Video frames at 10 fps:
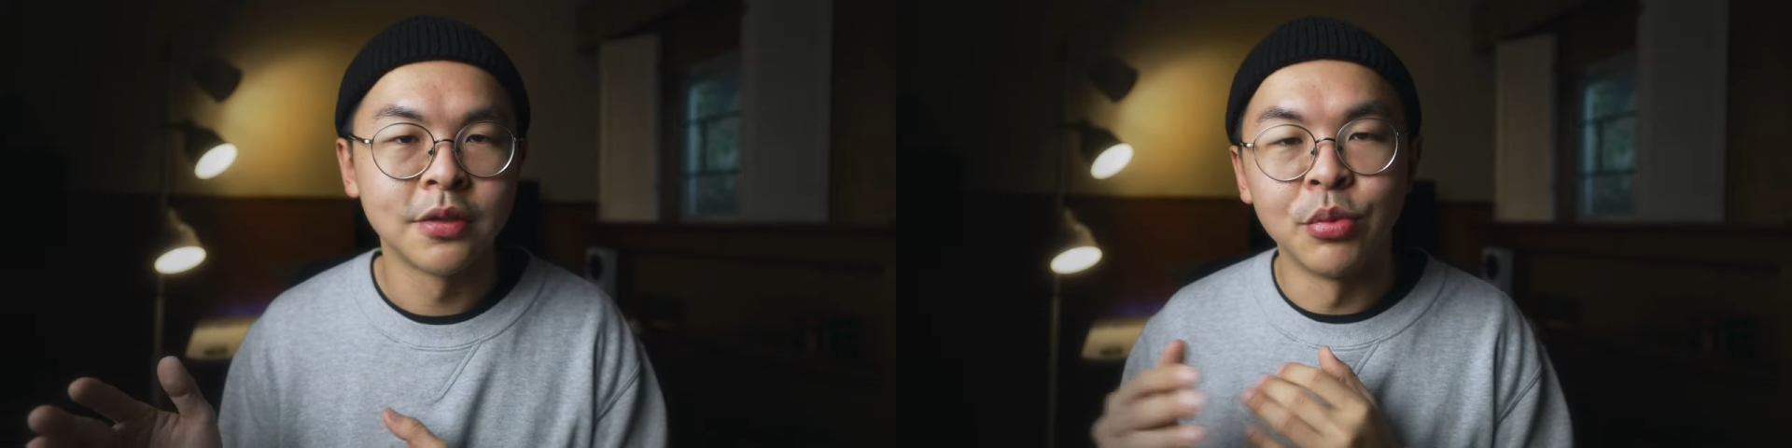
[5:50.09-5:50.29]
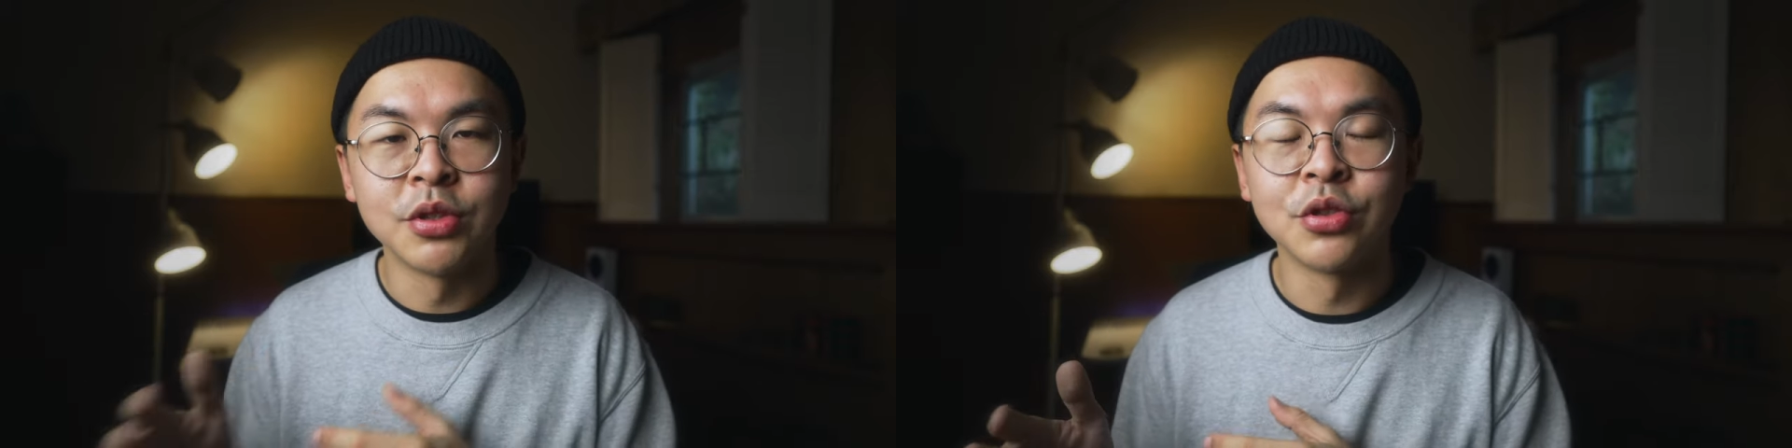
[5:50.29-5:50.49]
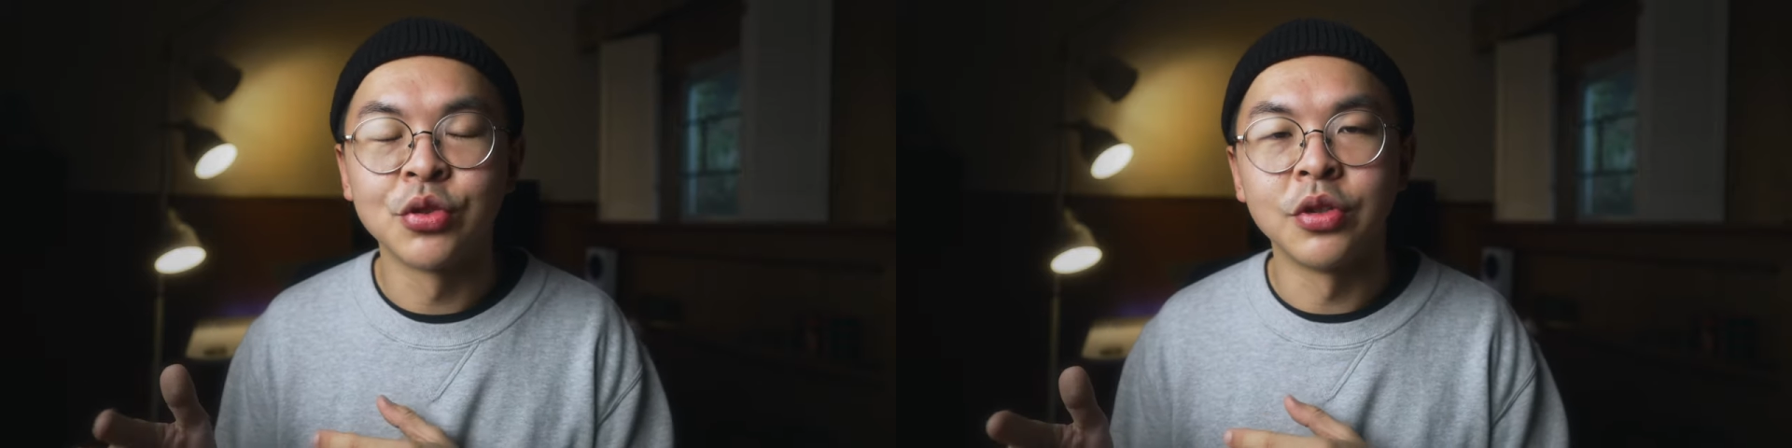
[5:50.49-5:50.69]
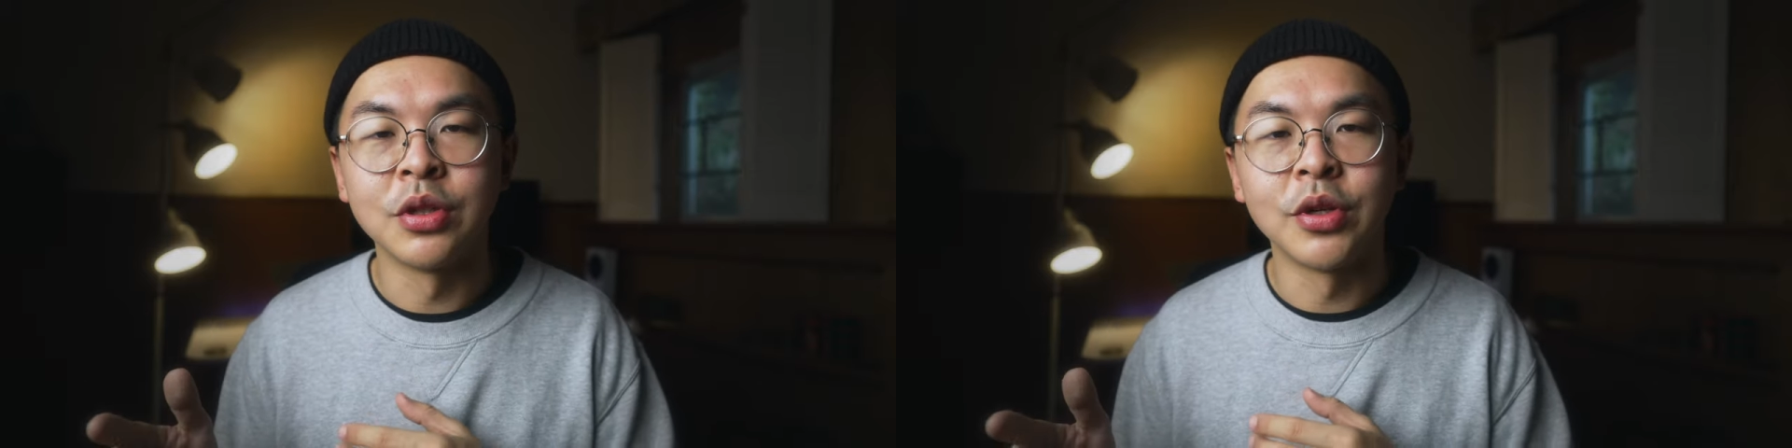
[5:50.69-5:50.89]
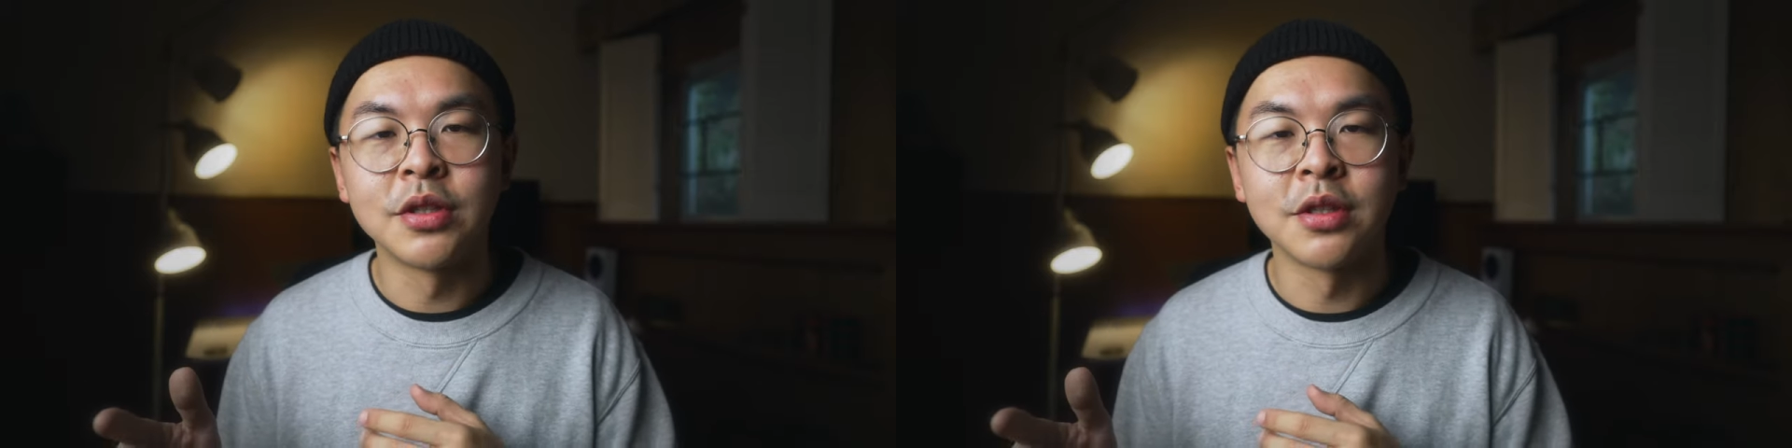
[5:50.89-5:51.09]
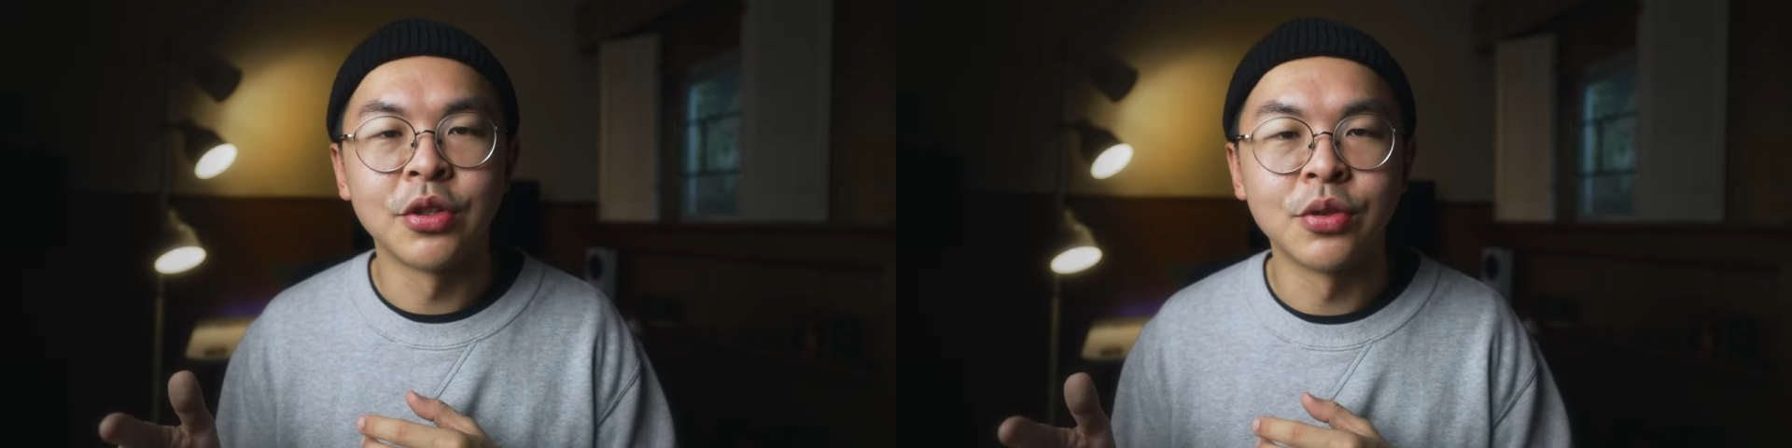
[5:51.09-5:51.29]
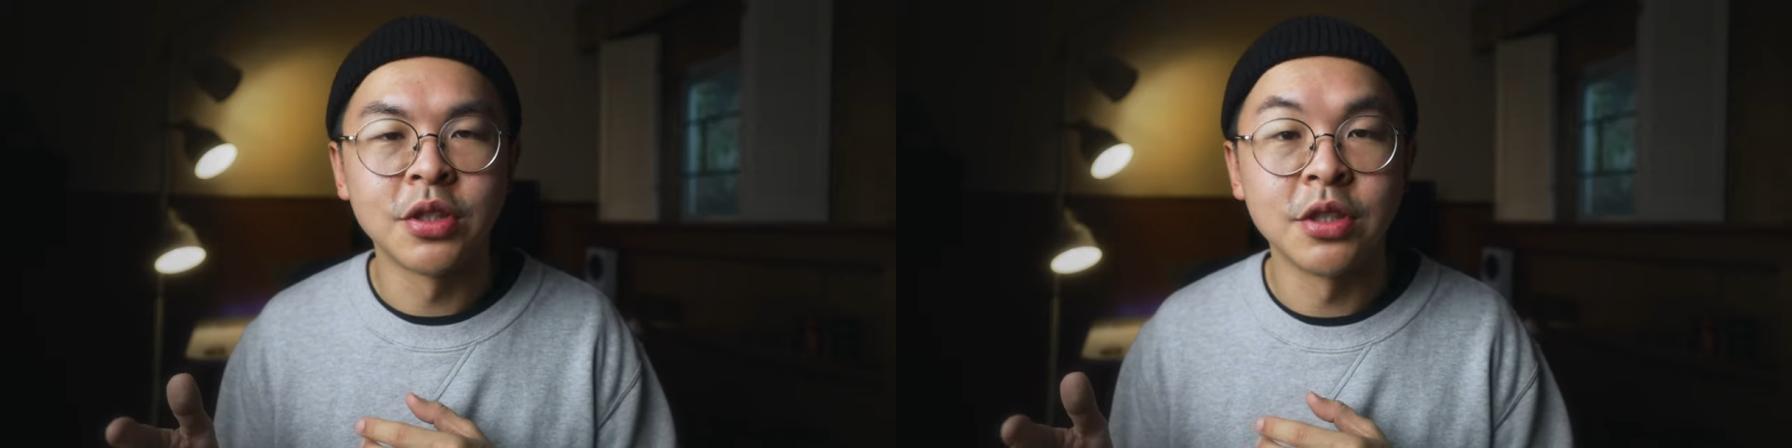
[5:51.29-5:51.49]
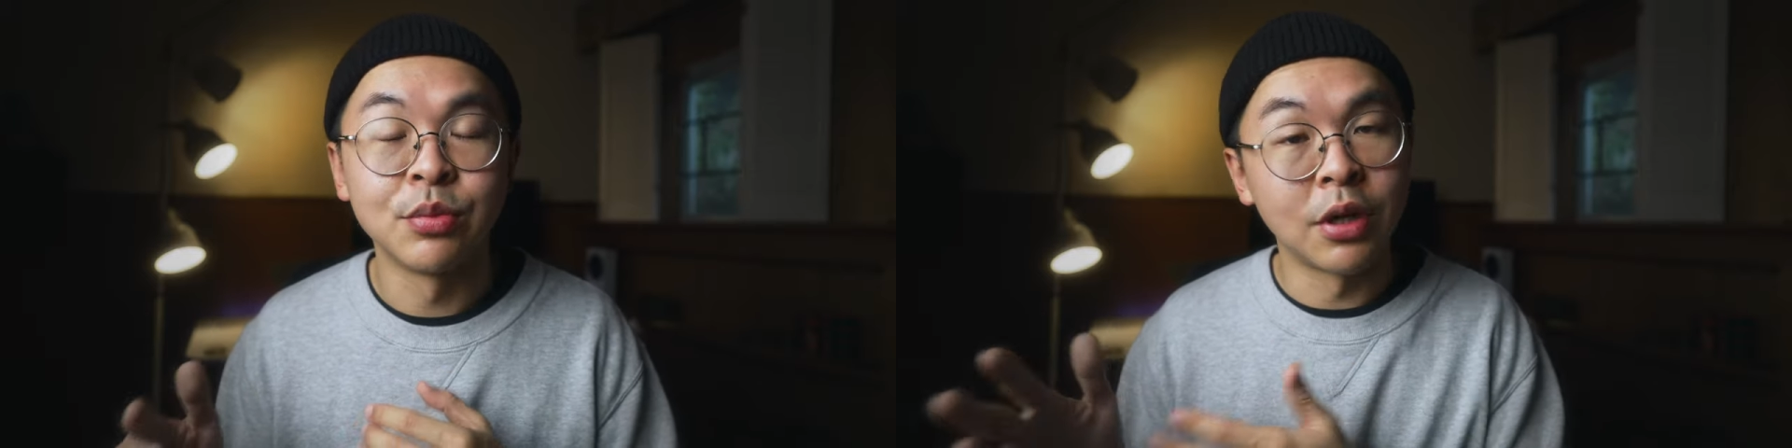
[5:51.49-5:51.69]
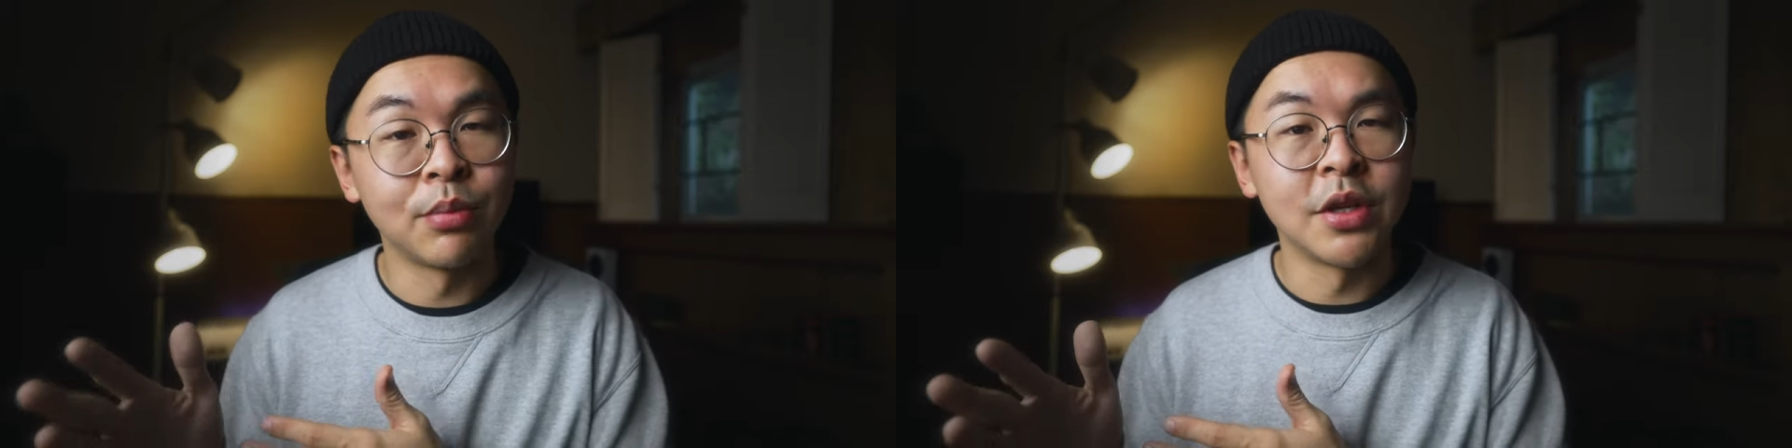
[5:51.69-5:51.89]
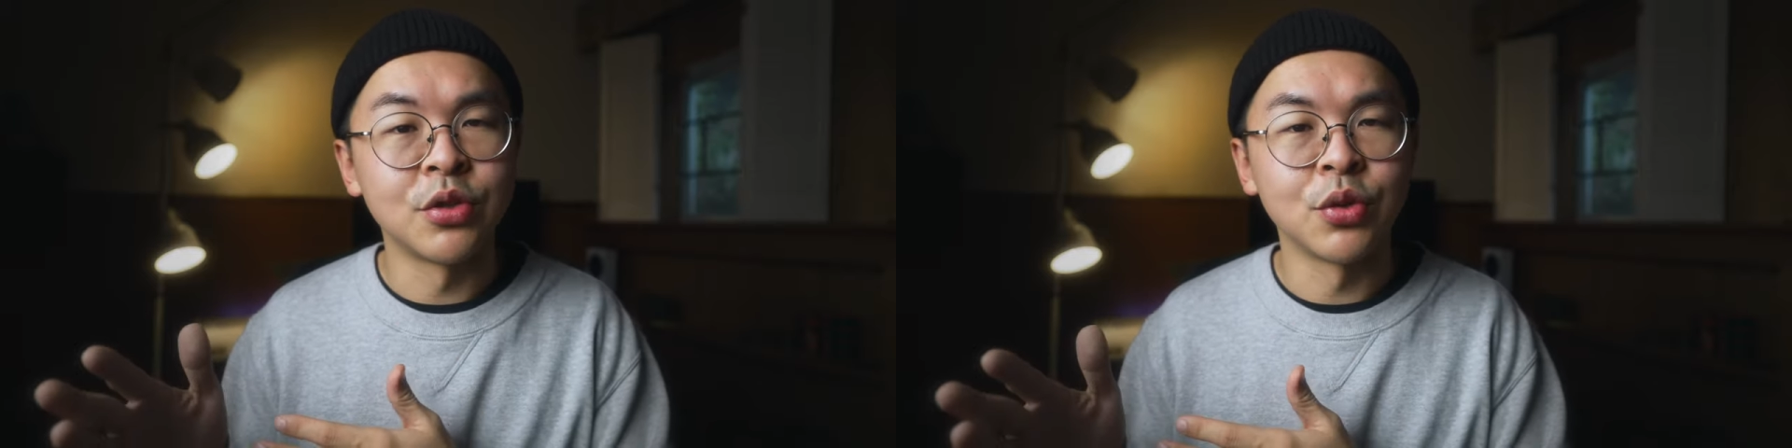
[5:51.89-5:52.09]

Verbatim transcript: 而不是说因为这个东西不完美，